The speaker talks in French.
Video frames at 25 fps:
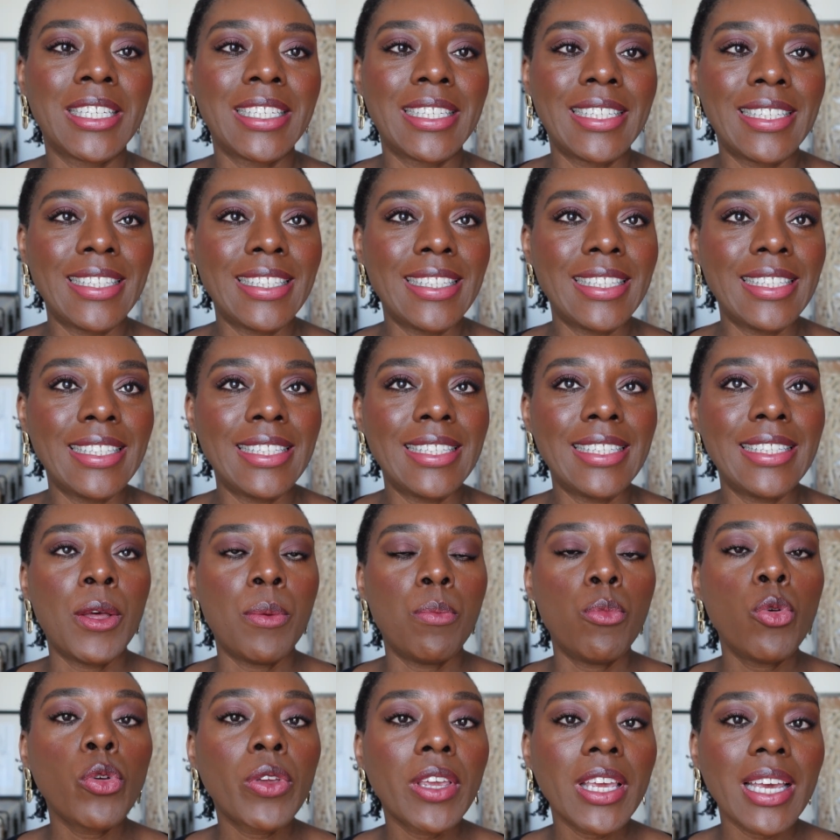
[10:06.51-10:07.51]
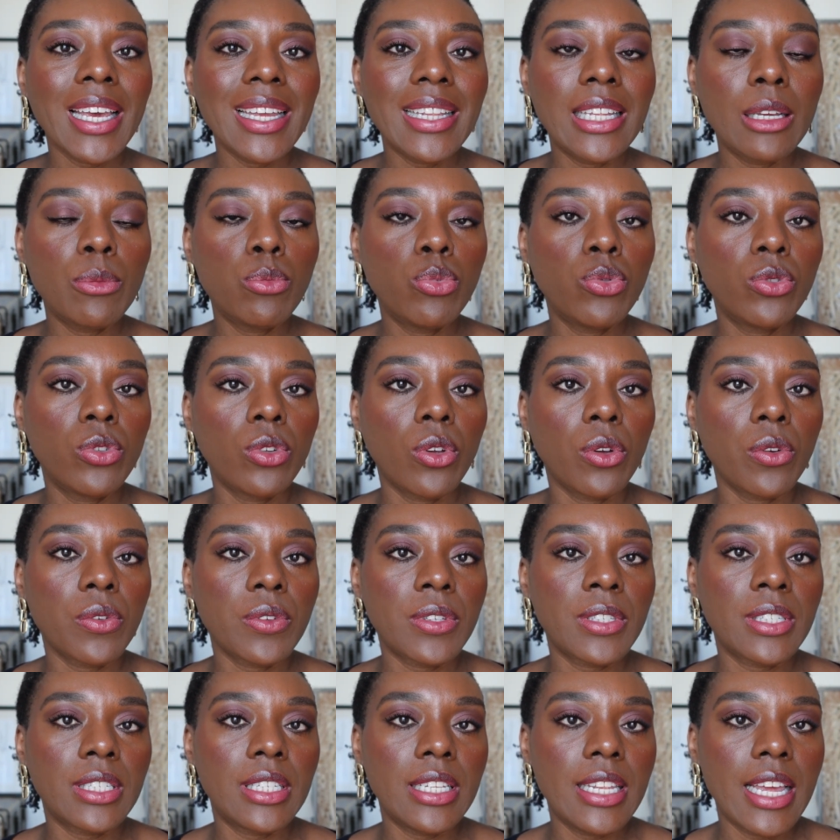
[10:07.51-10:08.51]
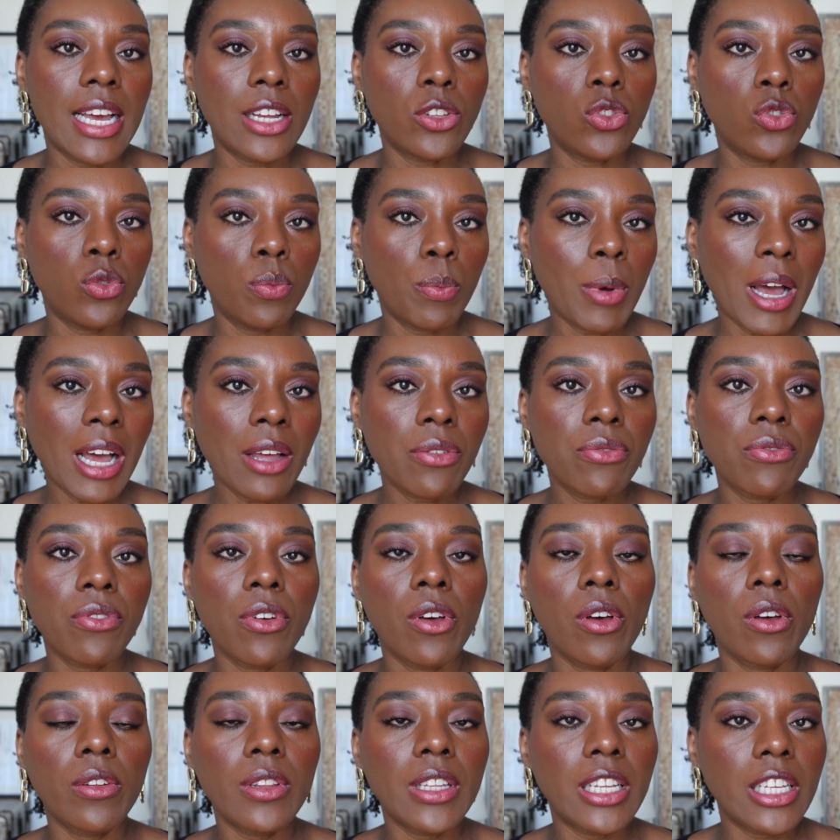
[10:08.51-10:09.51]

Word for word: qui me crée des boutons s'il y a du parfum,